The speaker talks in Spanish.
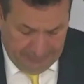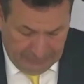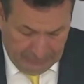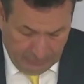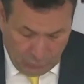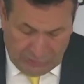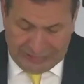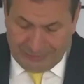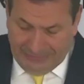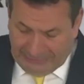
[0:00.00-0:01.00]
muchas
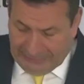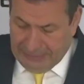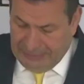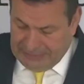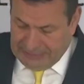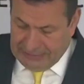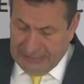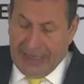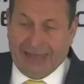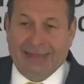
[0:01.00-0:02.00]
víctimas
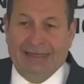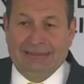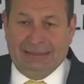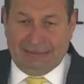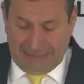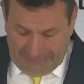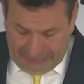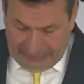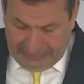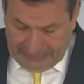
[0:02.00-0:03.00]
que atender.
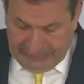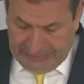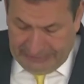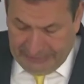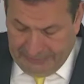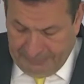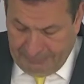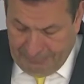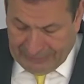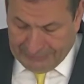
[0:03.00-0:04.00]
Así que
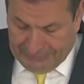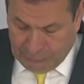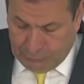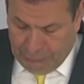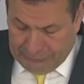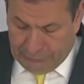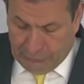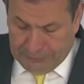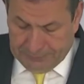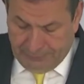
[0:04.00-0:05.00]
más presupuesto
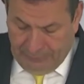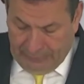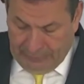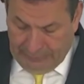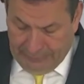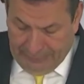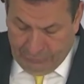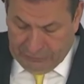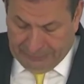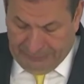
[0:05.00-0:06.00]
y mejores
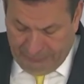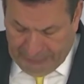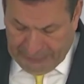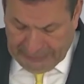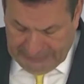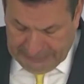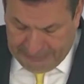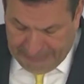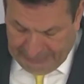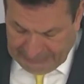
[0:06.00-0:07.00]
perfiles
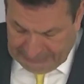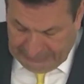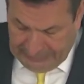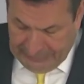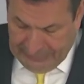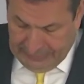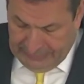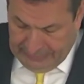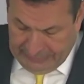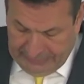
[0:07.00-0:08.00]
para esta
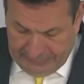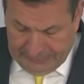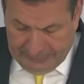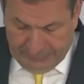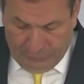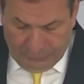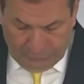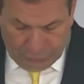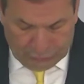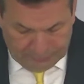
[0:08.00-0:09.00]
eh,
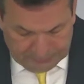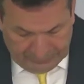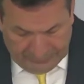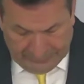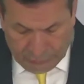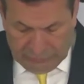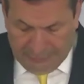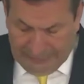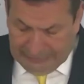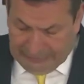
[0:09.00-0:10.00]
comisión Ejecutiva de
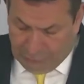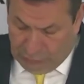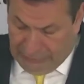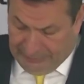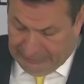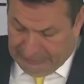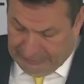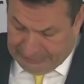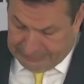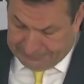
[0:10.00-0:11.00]
Atención a
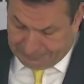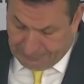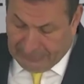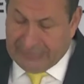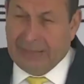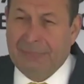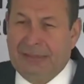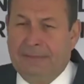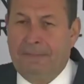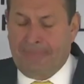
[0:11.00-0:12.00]
Víctimas. Y también
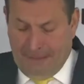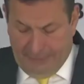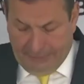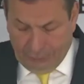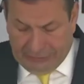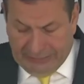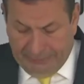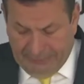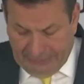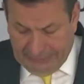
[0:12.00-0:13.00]
nos queda
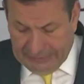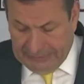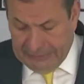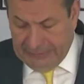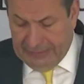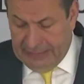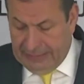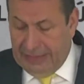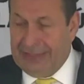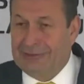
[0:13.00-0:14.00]
pendiente la
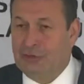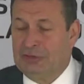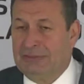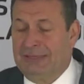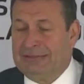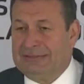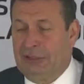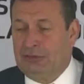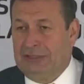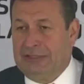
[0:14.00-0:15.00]
elección de magistrados
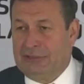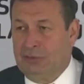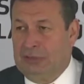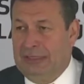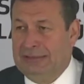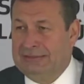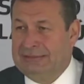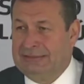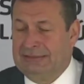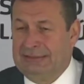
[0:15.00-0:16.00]
electorales
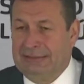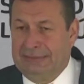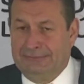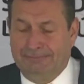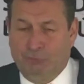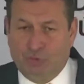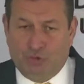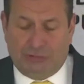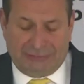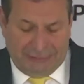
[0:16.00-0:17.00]
de muchos
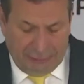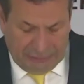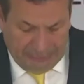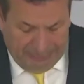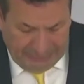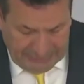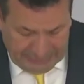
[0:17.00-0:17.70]
estados del país